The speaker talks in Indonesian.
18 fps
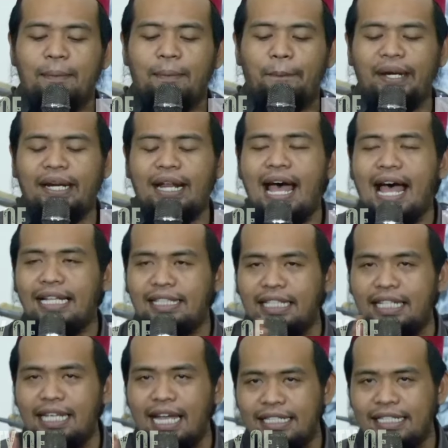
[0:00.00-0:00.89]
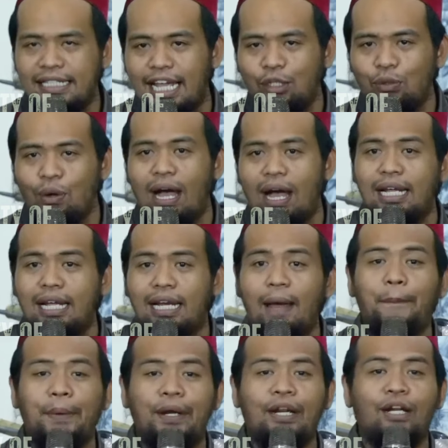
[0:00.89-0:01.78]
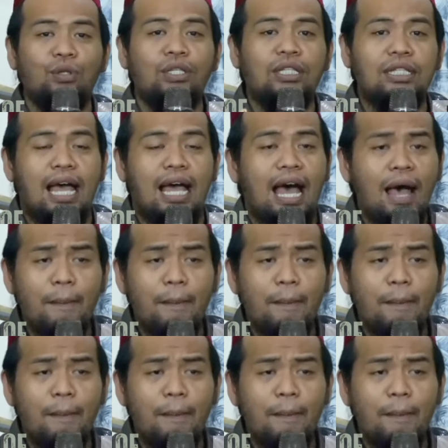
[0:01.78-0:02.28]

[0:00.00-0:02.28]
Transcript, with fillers: Perhatiannya itu adalah perutnya.